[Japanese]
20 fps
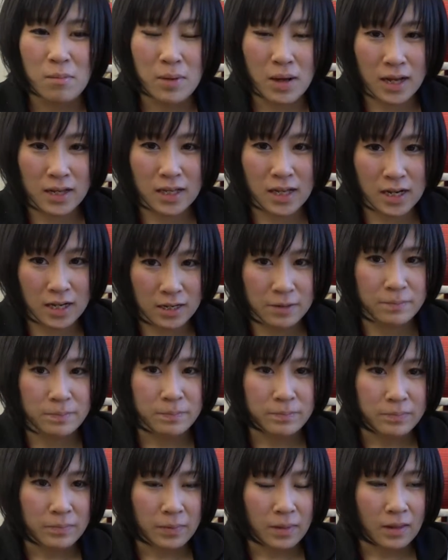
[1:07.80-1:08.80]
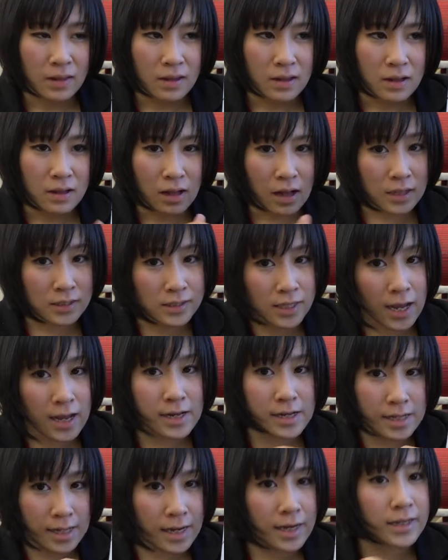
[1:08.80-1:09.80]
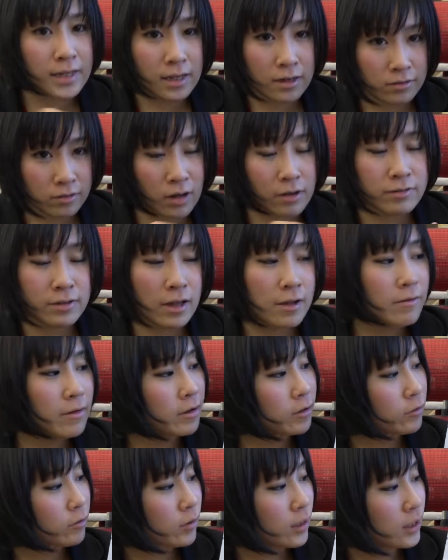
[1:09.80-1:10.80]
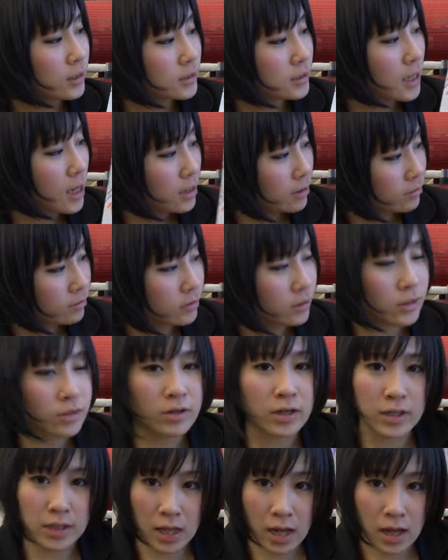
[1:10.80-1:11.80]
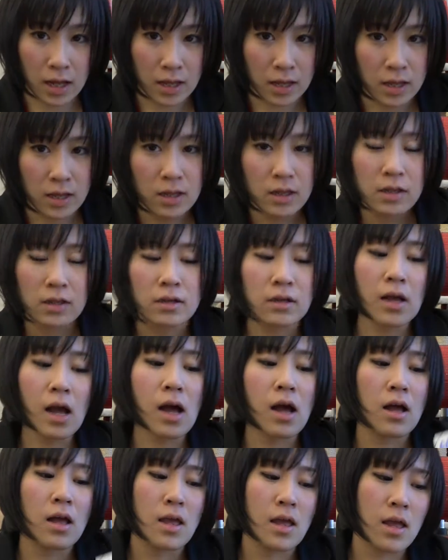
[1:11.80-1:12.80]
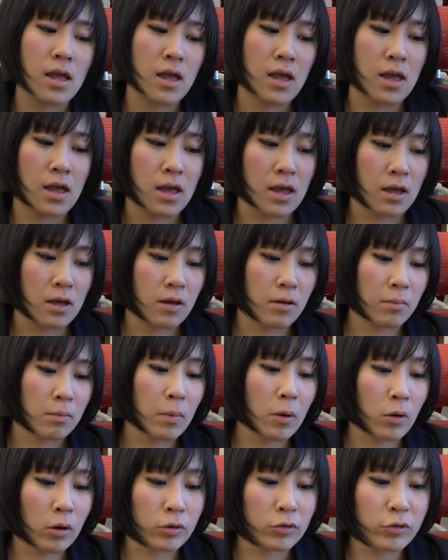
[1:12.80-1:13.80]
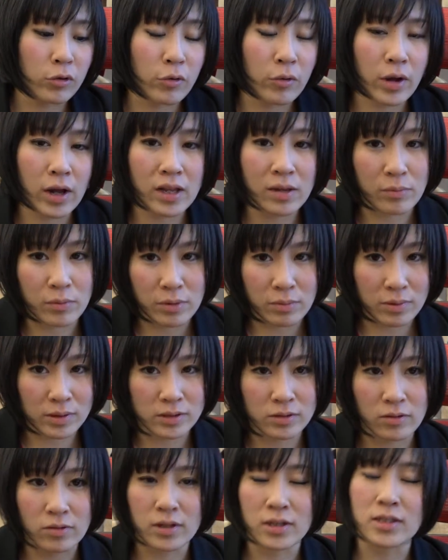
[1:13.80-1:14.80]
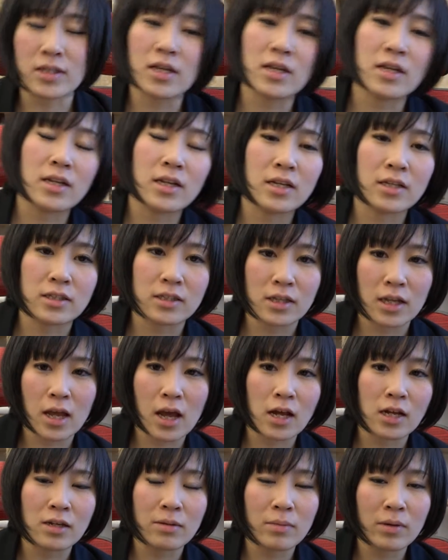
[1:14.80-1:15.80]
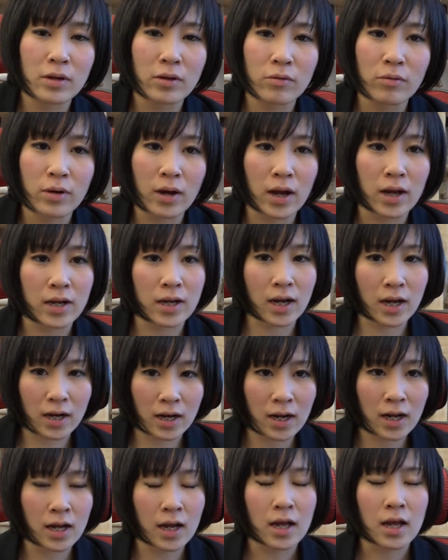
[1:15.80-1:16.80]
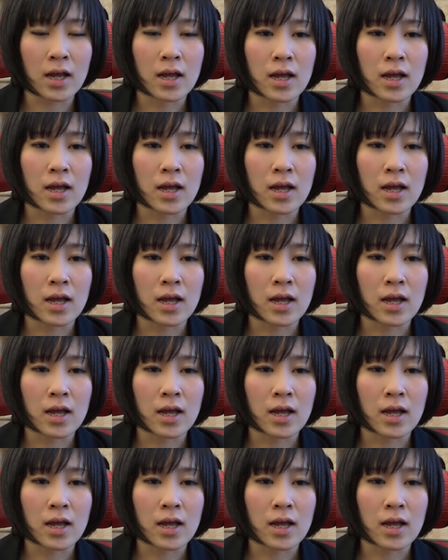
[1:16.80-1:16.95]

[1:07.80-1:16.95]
かなり扱いに慣れてる、アフターエフェクトが使えるっていう方が、他の業界にもいますので、ぜひですね、アニメ業界から、